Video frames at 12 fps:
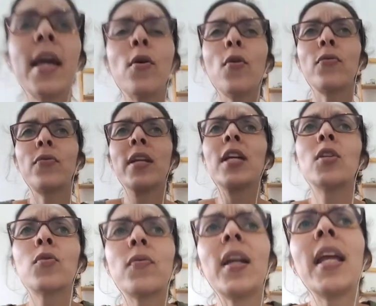aí eu ouvi
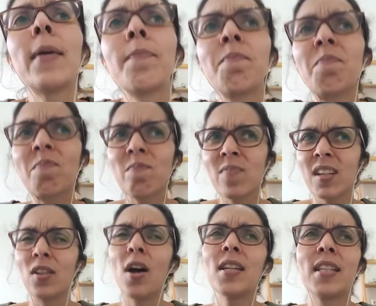isso, eu falei,
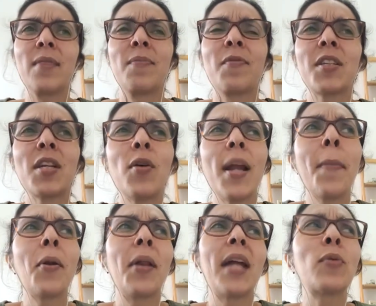nossa, você tem que olhar
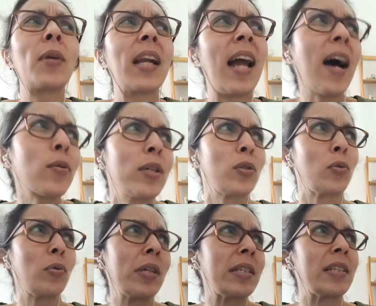pelo lado claro das
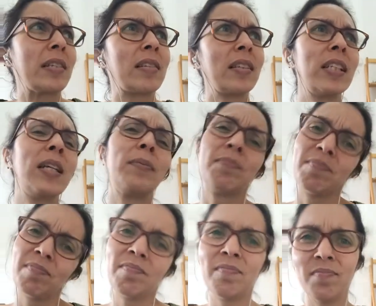coisas.
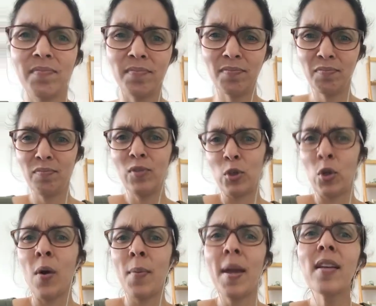
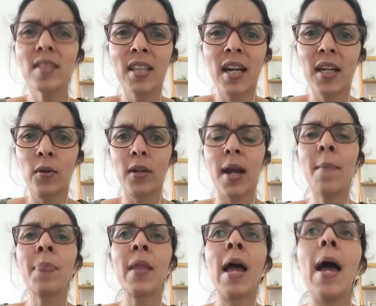Soa meio estranho, né?
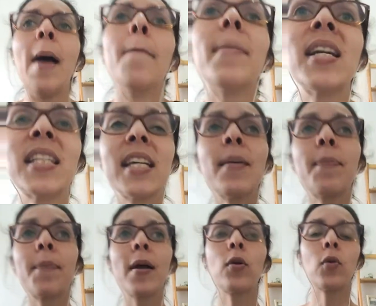Mas aí,
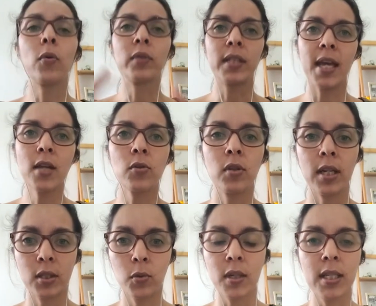pelo contexto
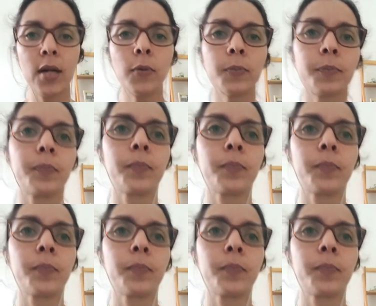da situação,